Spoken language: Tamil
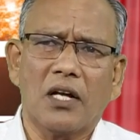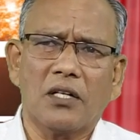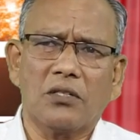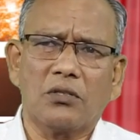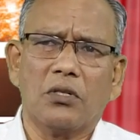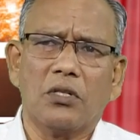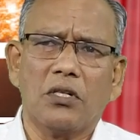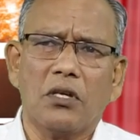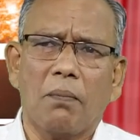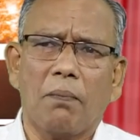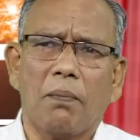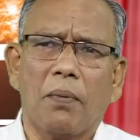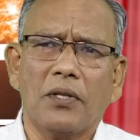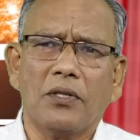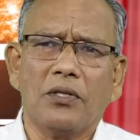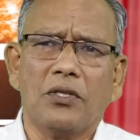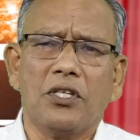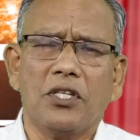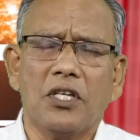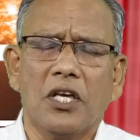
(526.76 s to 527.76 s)
கர்த்தருடைய
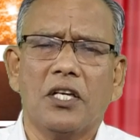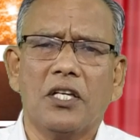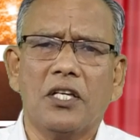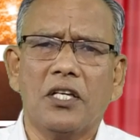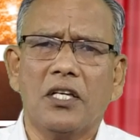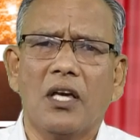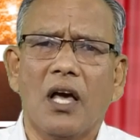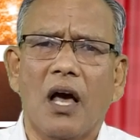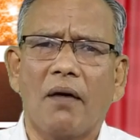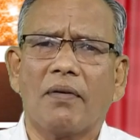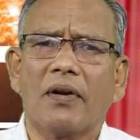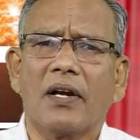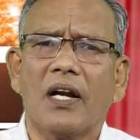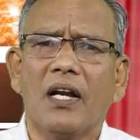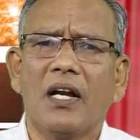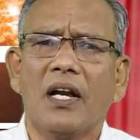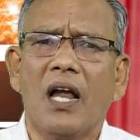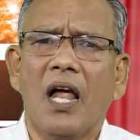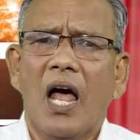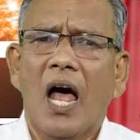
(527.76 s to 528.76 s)
பந்தியை
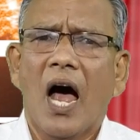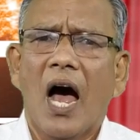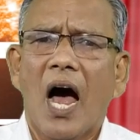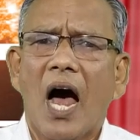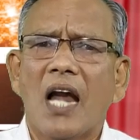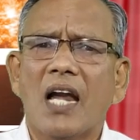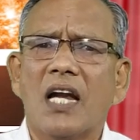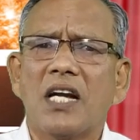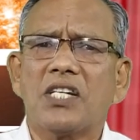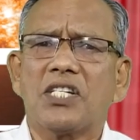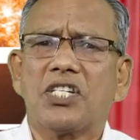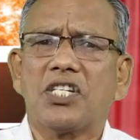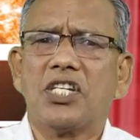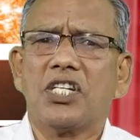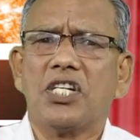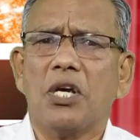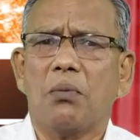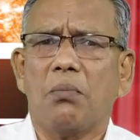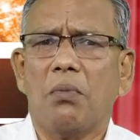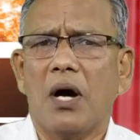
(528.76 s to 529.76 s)
அவர்கள்
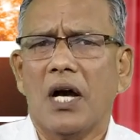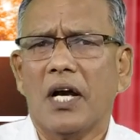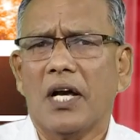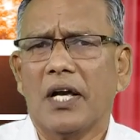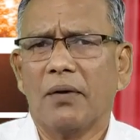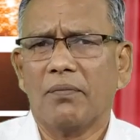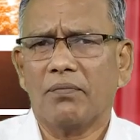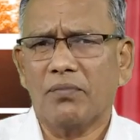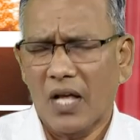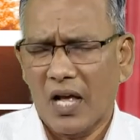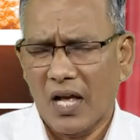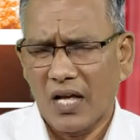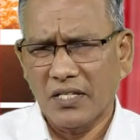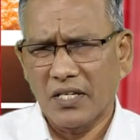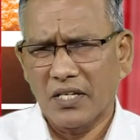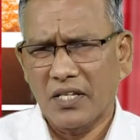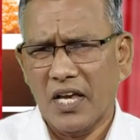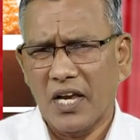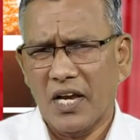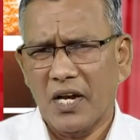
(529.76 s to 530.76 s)
அலட்சியமாக
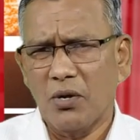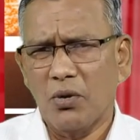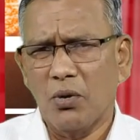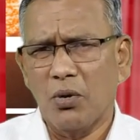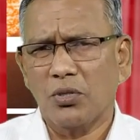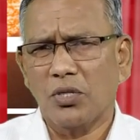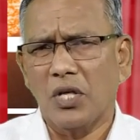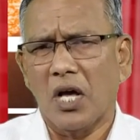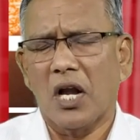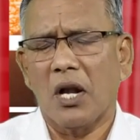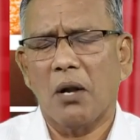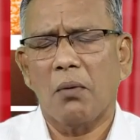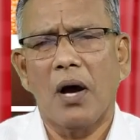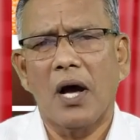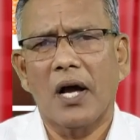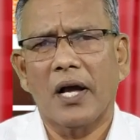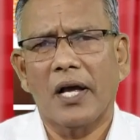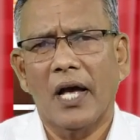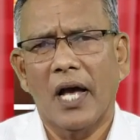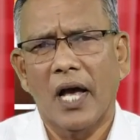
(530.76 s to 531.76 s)
அதை ஏனோ
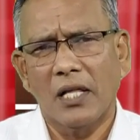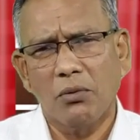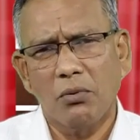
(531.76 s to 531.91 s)
தானமாக